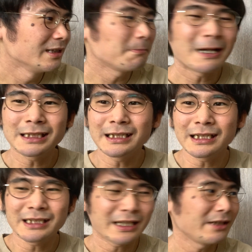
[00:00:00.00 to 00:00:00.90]
で
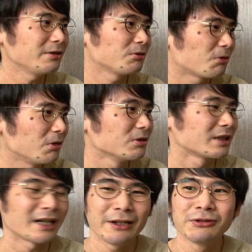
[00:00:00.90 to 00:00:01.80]
パーセンテージ的に言うと河野
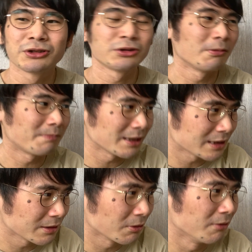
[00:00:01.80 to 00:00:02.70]
さんが
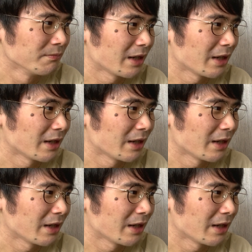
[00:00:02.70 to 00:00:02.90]
44%。